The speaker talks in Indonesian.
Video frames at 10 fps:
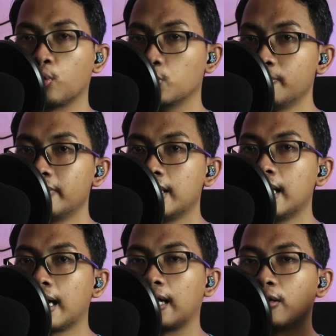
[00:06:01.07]
volume
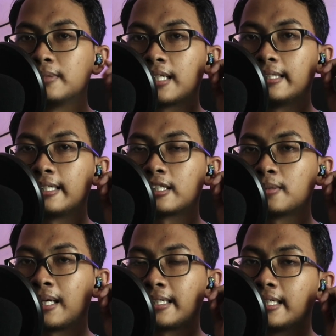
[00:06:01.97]
kalau misalnya yang
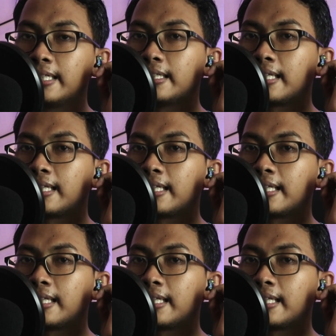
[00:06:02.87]
sebelah kiri